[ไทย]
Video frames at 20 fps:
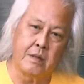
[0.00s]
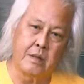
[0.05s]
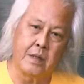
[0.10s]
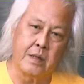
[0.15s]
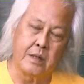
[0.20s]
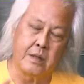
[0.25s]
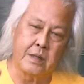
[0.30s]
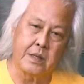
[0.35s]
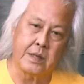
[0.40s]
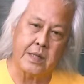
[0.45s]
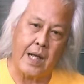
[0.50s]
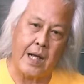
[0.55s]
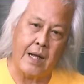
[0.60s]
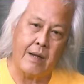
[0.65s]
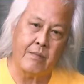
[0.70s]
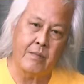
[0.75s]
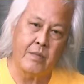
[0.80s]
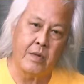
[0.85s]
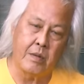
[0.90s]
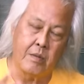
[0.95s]
หนึ่งสา
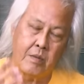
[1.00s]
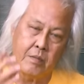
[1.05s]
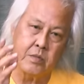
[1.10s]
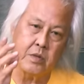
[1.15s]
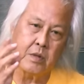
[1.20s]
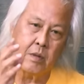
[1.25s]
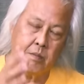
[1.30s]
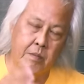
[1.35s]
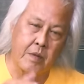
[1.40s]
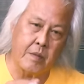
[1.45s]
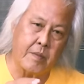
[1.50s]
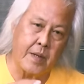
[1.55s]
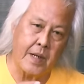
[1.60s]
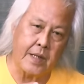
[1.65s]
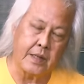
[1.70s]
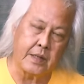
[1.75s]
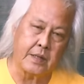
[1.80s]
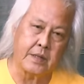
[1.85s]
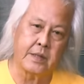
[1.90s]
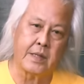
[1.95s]
มว่าผมจบม.ปลา
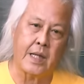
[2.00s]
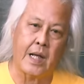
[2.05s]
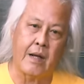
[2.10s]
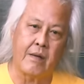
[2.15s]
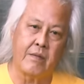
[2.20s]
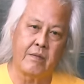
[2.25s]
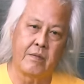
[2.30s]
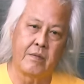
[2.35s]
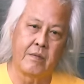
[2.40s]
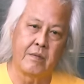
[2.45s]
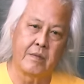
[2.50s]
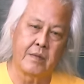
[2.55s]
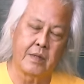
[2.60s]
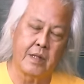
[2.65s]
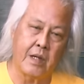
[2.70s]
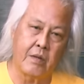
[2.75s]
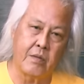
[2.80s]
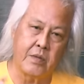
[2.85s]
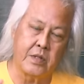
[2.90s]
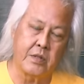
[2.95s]
ยหนึ่งสาม
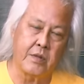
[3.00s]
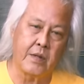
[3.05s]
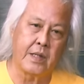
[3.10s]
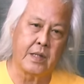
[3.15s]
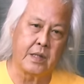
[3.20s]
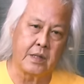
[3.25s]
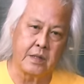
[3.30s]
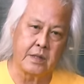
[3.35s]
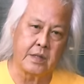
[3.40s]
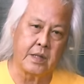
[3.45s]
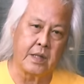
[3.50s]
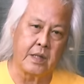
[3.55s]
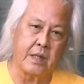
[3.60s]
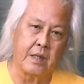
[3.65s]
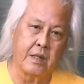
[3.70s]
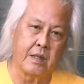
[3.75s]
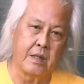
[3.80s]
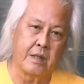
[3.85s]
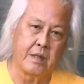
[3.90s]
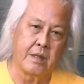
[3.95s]
เข้าวิศวะหนึ่งสี่
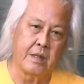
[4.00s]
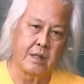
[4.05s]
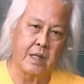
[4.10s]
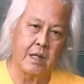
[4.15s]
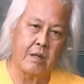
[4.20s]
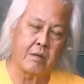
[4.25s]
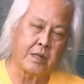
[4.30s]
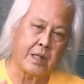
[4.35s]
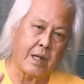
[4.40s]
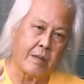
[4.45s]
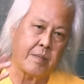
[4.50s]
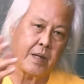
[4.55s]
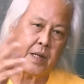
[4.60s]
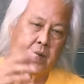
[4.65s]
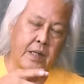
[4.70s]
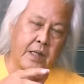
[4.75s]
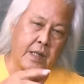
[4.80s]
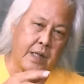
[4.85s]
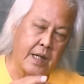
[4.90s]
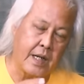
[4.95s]
เข้าสถาปัต
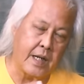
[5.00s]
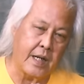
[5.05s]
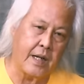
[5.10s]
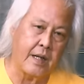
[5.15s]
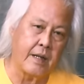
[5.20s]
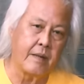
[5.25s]
ย์หนึ่งห้า